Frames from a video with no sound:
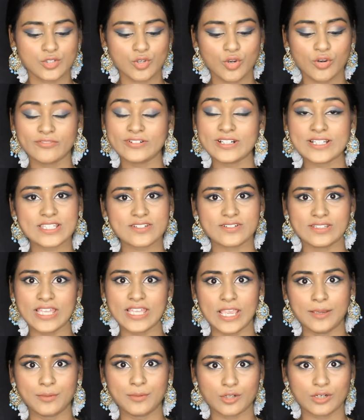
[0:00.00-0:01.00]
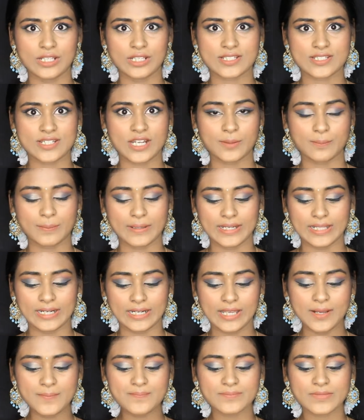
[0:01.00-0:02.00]
ஸோ ஃபர்ஸ்ட் வந்து ஐப்ரோவில் ஸ்டார்ட்
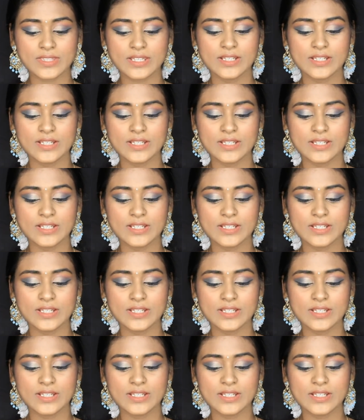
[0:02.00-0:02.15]
பண்ணிடலாம்